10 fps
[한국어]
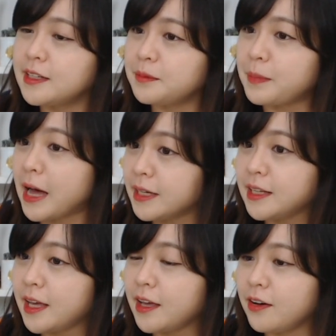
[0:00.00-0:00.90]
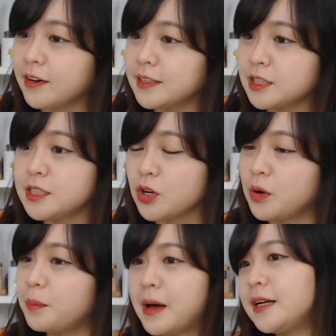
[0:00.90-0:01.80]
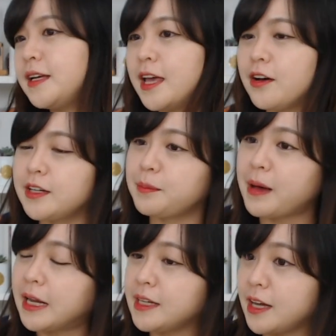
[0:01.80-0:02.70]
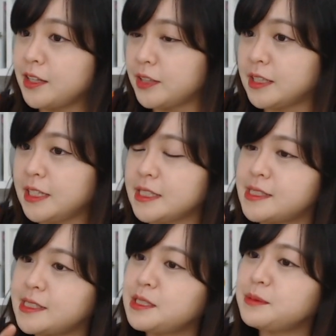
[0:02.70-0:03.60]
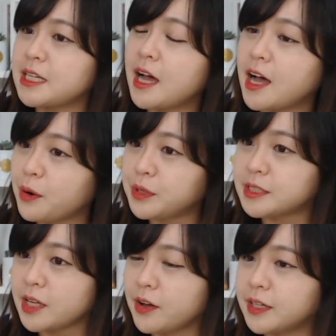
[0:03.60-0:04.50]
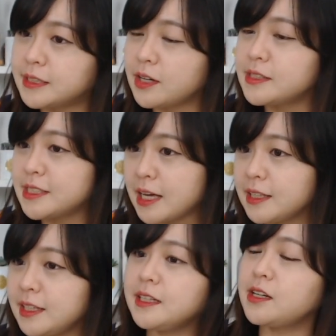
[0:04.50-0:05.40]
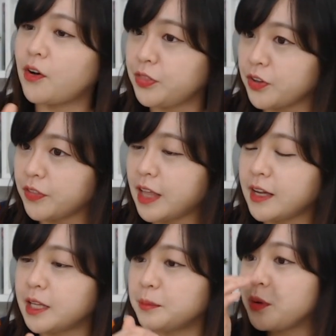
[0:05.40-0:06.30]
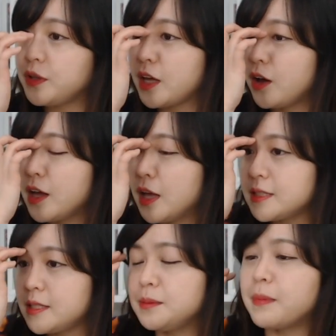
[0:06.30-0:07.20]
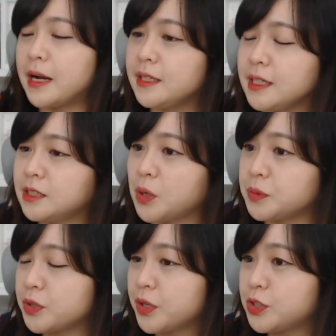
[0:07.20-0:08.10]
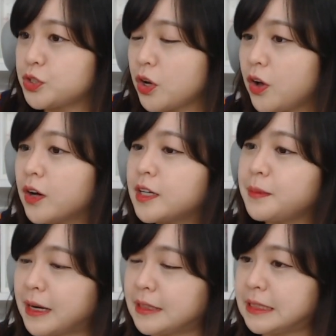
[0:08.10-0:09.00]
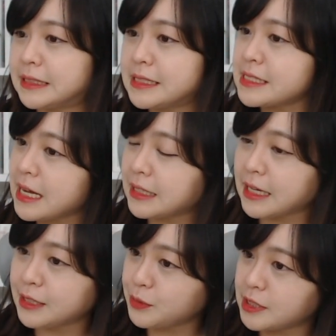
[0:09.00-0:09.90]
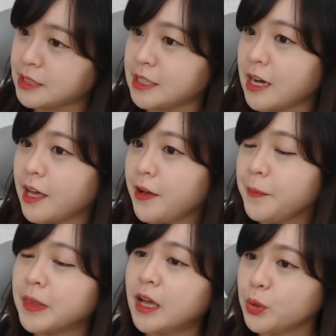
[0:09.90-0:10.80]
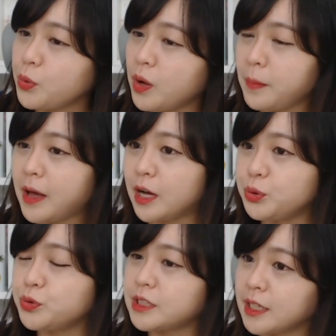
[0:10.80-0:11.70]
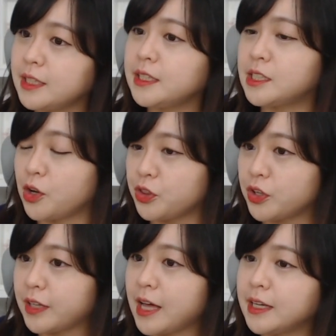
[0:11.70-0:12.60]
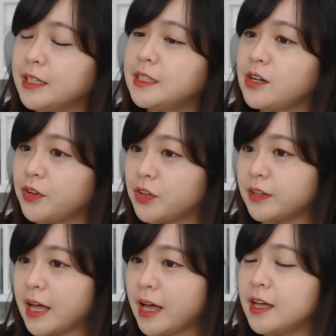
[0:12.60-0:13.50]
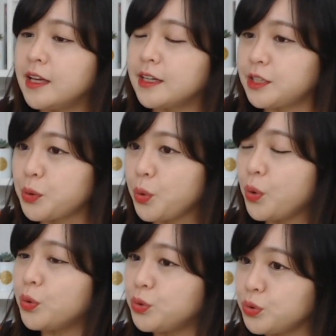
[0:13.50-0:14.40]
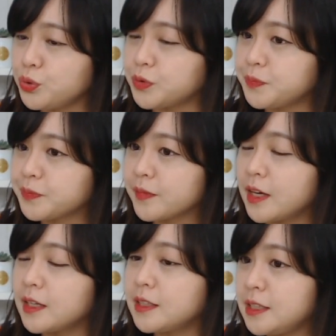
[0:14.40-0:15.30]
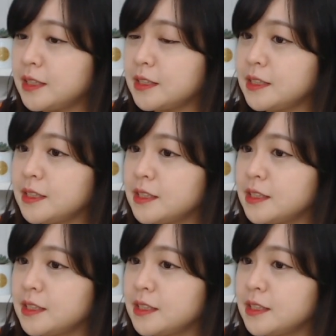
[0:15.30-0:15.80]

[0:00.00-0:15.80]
말이에요. 그래서 그쵸 말이에요. 그 말이 가는 길이 지금은 차가 가고 있어요. 그래서 차길을 건넌다라는 표현이에요. 지금 말길은 없어요. 그쵸? 그 말길을 차가 다니고 있으니까요. 꼬마루 차길을 건너다 길을 건너다 그리고 루 길을